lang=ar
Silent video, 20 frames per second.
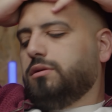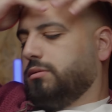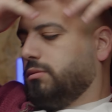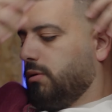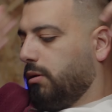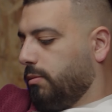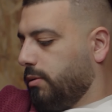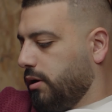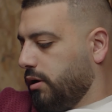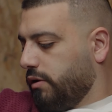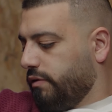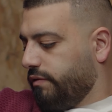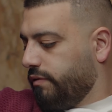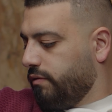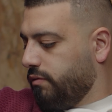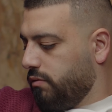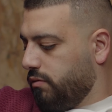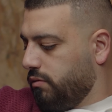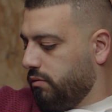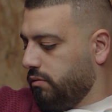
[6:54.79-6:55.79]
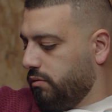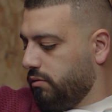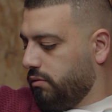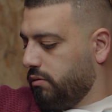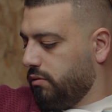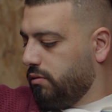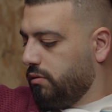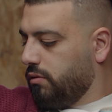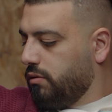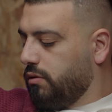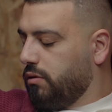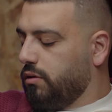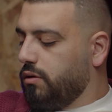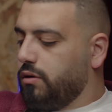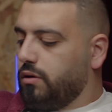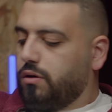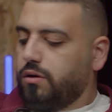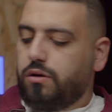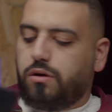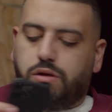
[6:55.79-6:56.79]
ما بعرف
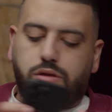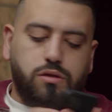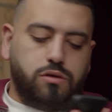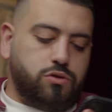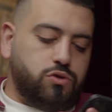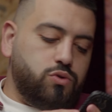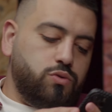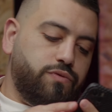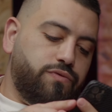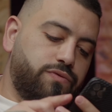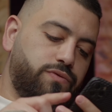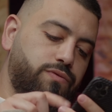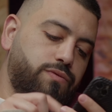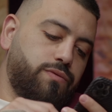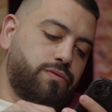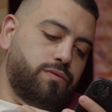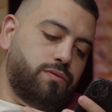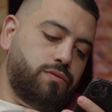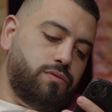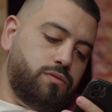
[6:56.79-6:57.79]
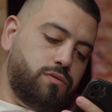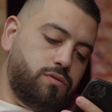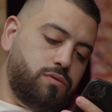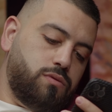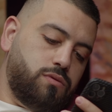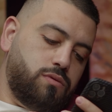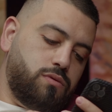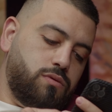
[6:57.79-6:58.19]
هات تشوف انا عارف